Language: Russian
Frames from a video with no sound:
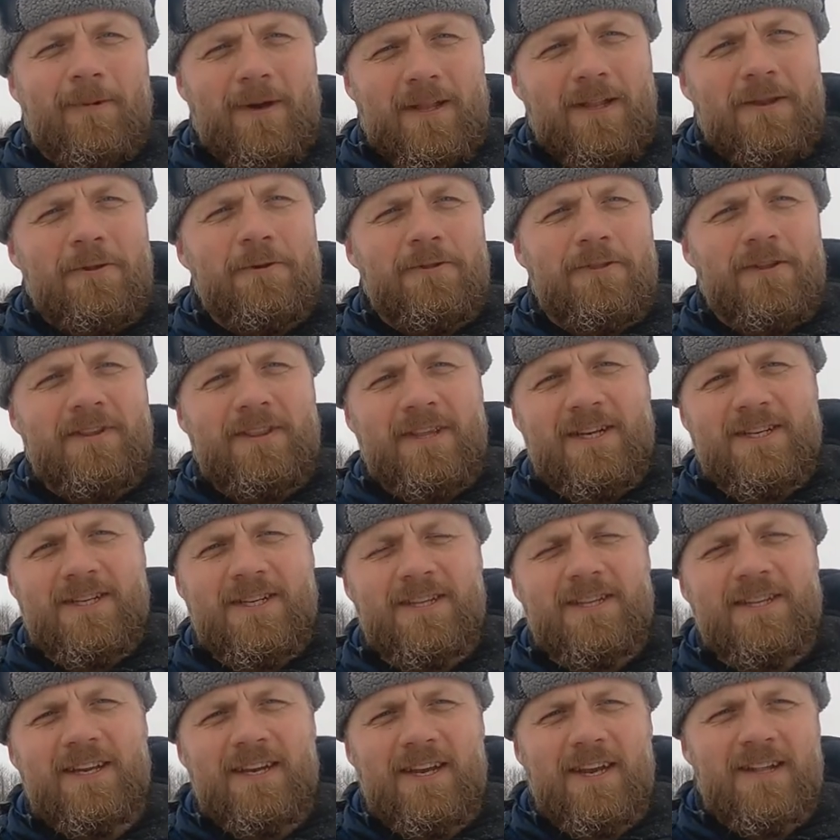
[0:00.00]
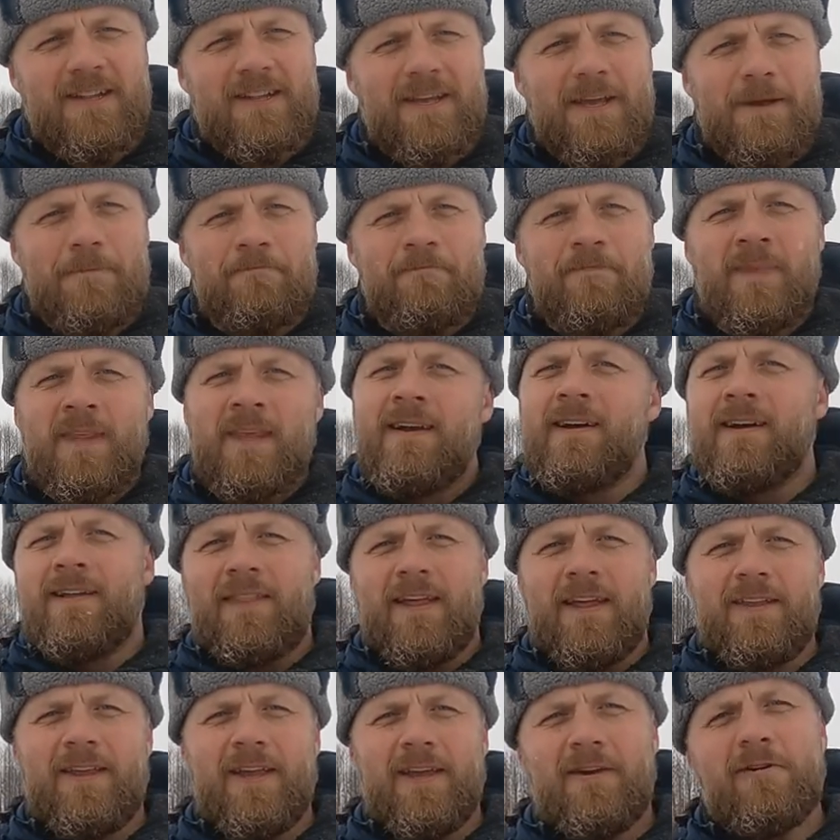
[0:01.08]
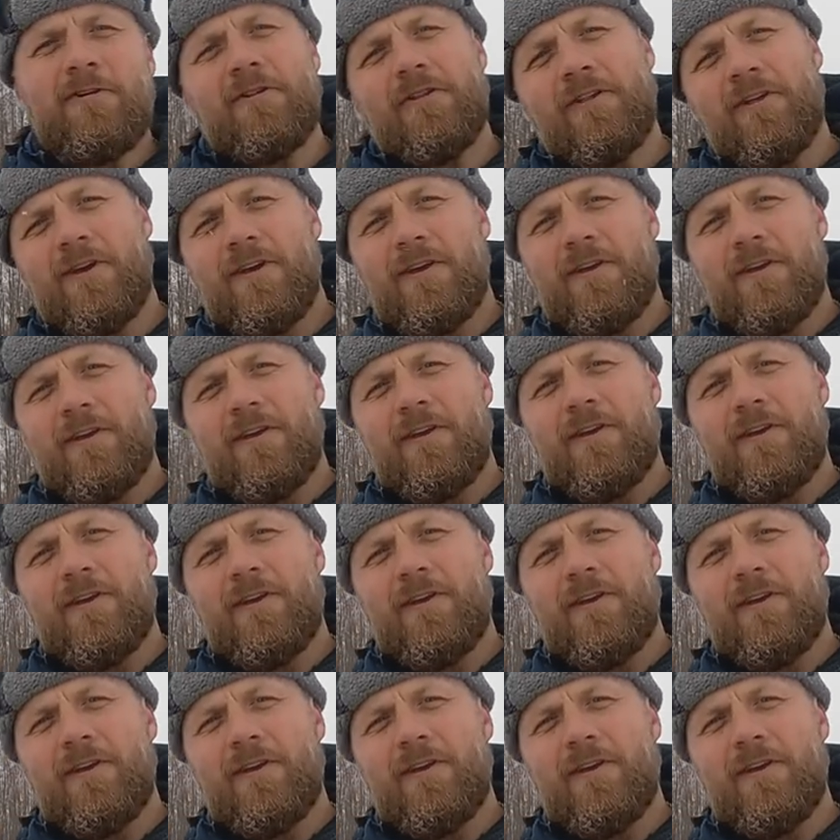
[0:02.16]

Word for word: подледной нашей нырялки. Надеюсь,